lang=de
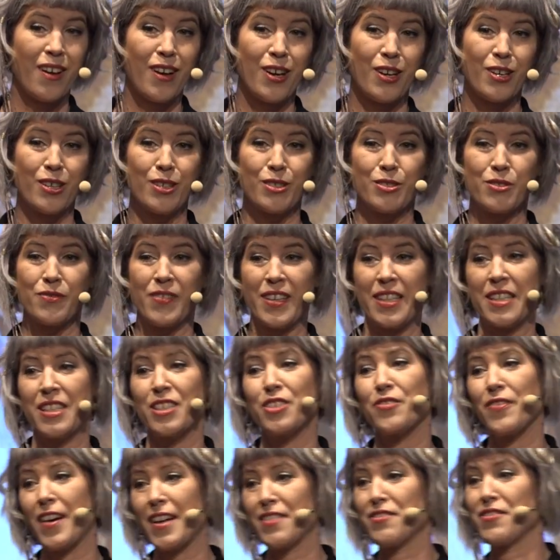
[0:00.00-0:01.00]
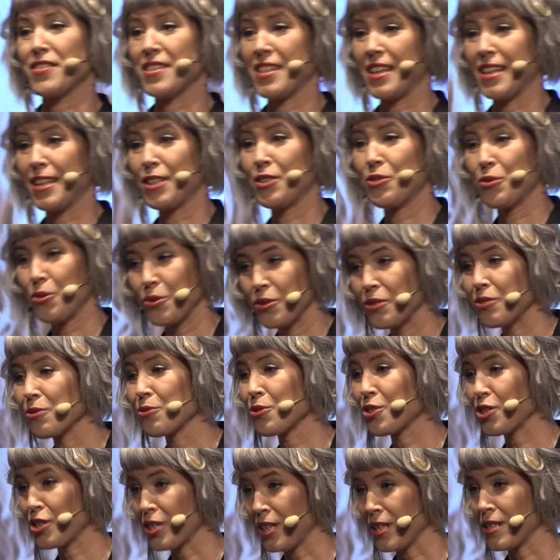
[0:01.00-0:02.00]
Und wer nicht weiß, was eine
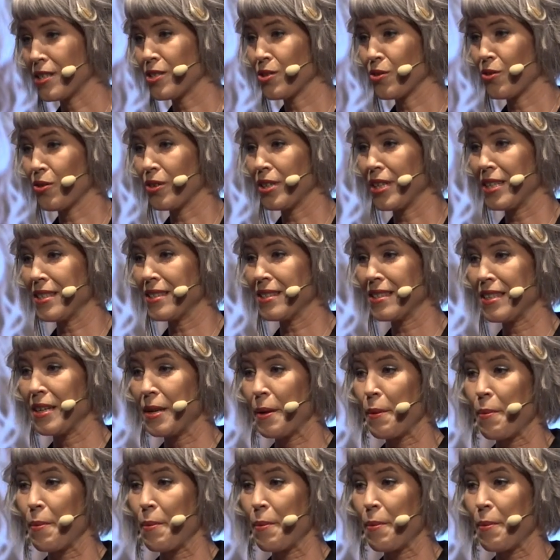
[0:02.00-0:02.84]
Tötungsstation ist,